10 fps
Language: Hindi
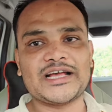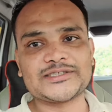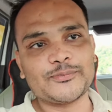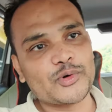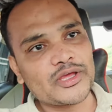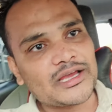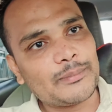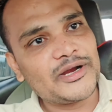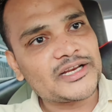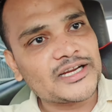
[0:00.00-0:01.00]
यहाँ से बुकिंग का
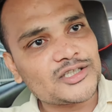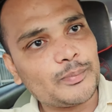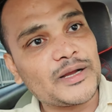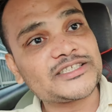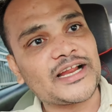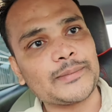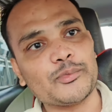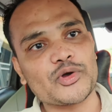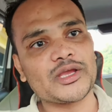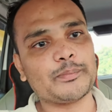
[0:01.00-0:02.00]
वेट करता हूँ बज रहा है
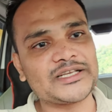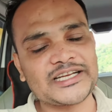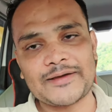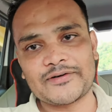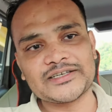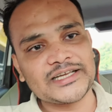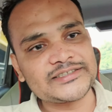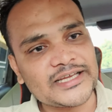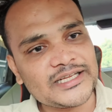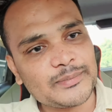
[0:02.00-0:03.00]
बुकिंग बज रहा है फ्रेंड्स
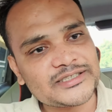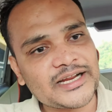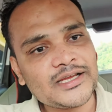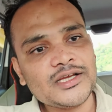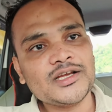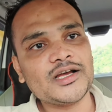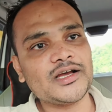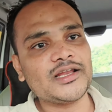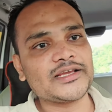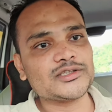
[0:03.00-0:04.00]
ऐसा नहीं बज रहा है
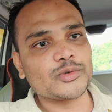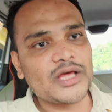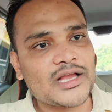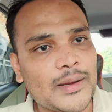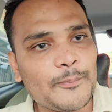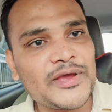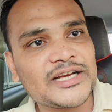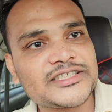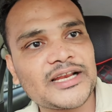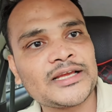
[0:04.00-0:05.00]
आ, लेकिन थोड़ा कम फेयर
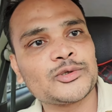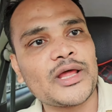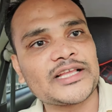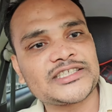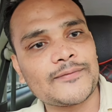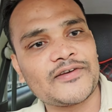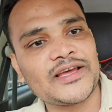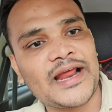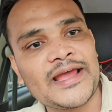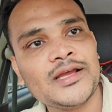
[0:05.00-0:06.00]
चल रहा है थोड़ा अच्छा
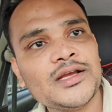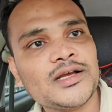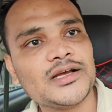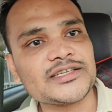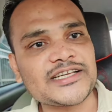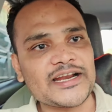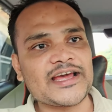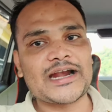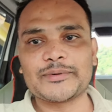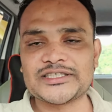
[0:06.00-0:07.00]
फेयर आए साढ़े
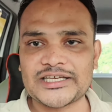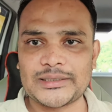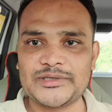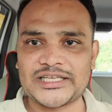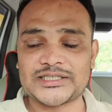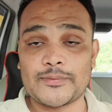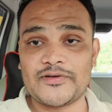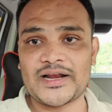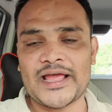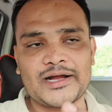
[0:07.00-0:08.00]
आठ बजे तक अभी अच्छा
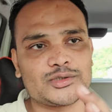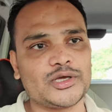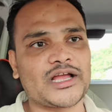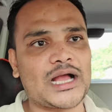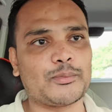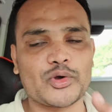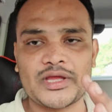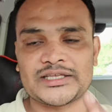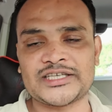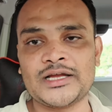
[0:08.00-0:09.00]
फेयर आएगा तो एक आध बुकिंग
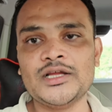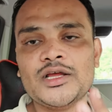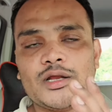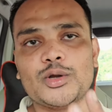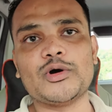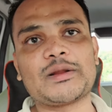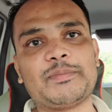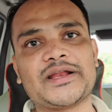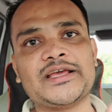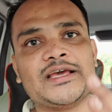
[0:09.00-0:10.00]
अच्छा लोअर
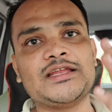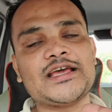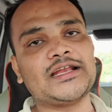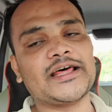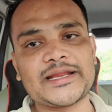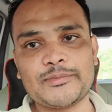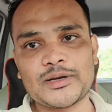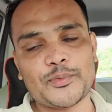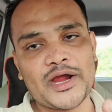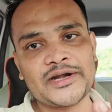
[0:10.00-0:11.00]
परेल या
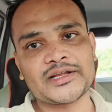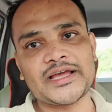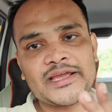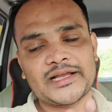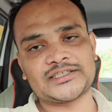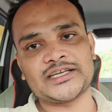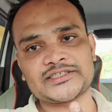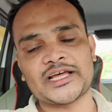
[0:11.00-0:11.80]
नरीमन पॉइंट का एक अच्छा